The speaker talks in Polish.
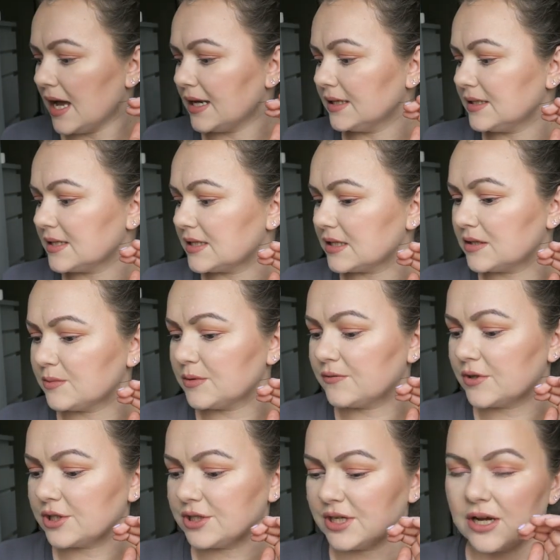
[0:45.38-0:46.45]
ale niestety
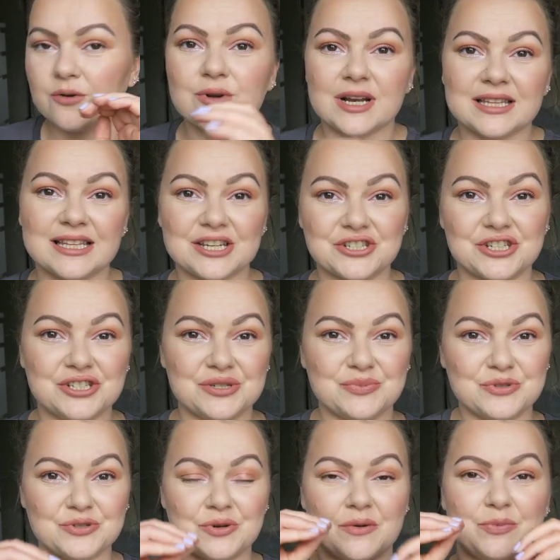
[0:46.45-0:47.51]
mi właśnie akurat ta rzecz nie
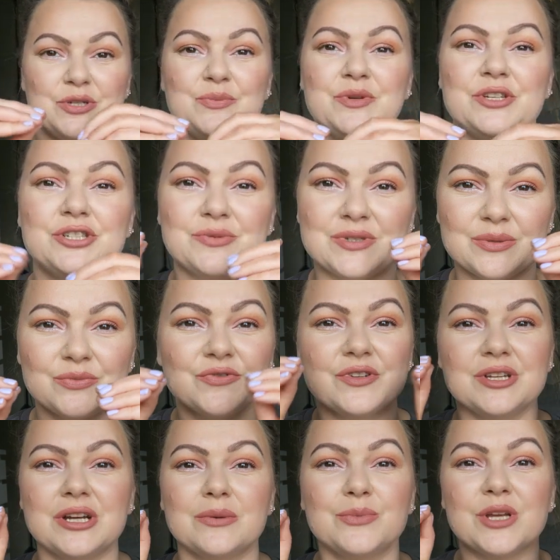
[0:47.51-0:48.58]
przyszła przy pierwszym
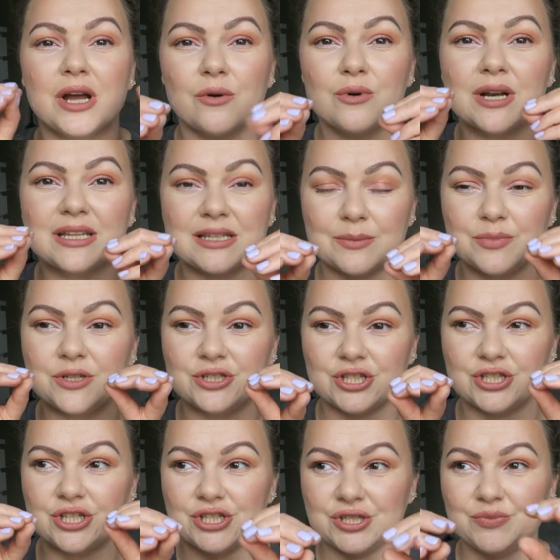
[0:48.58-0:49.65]
zamówieniu, a mi akurat ta
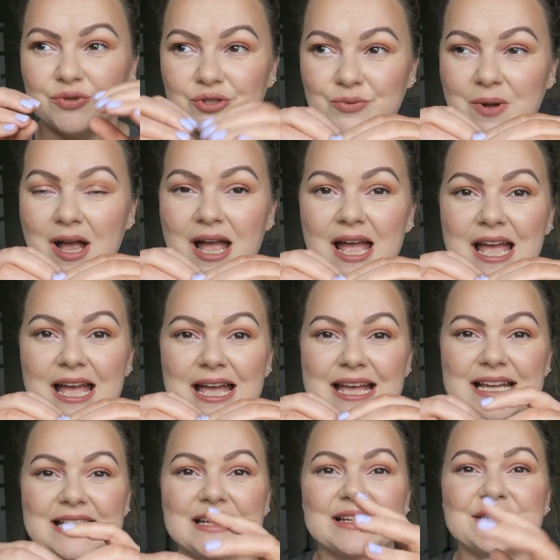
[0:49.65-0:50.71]
pierwsza rzecz nie przyszła
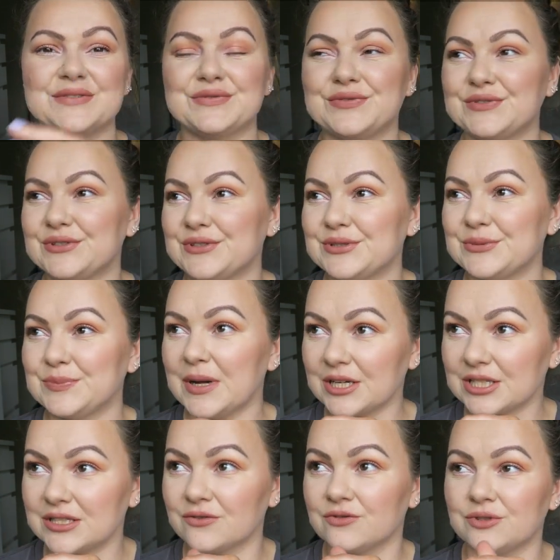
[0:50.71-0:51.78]
e, w
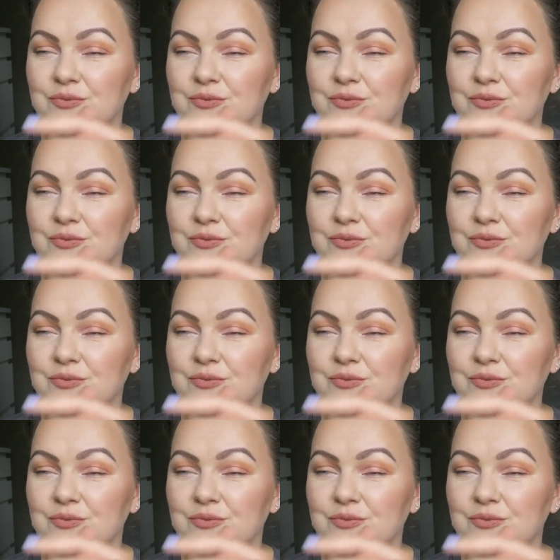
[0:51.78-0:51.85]
paczce,